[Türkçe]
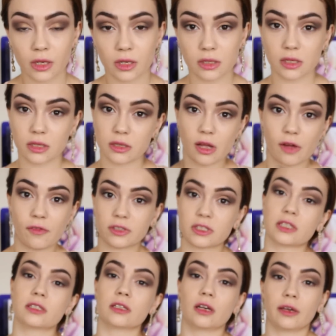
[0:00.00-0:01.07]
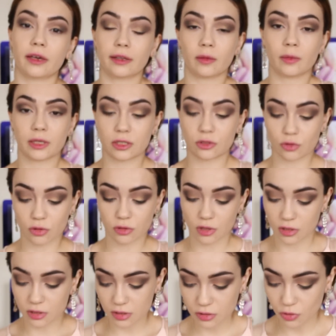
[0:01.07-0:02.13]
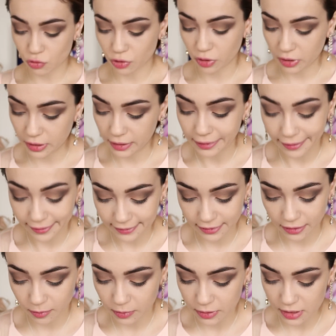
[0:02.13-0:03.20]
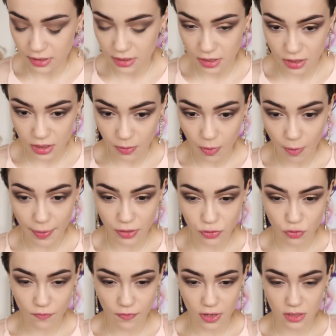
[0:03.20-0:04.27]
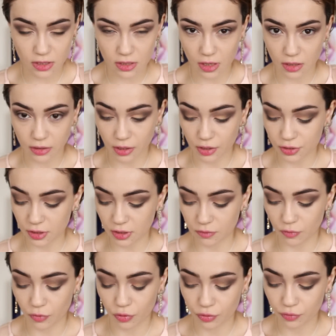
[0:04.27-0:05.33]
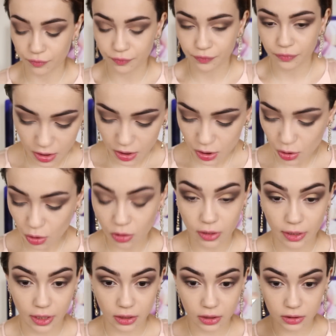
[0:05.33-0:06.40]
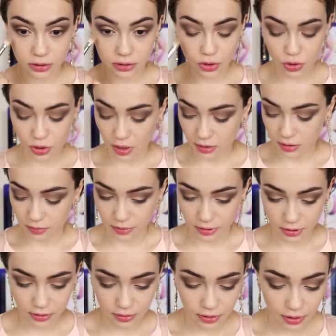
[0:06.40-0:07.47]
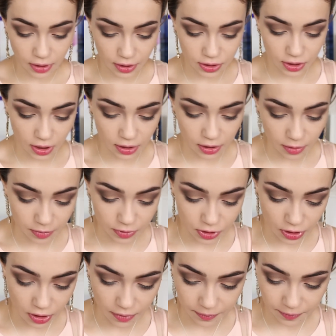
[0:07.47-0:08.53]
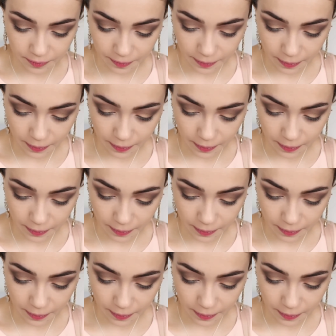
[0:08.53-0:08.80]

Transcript: Siz daha fazla siyah eklemek istiyorsanız köşelere yine ekleyebilirsiniz ama ben çok fazla siyah tercih etmiyorum. Son olarak göz altımı yine aynı şekilde yapacağım.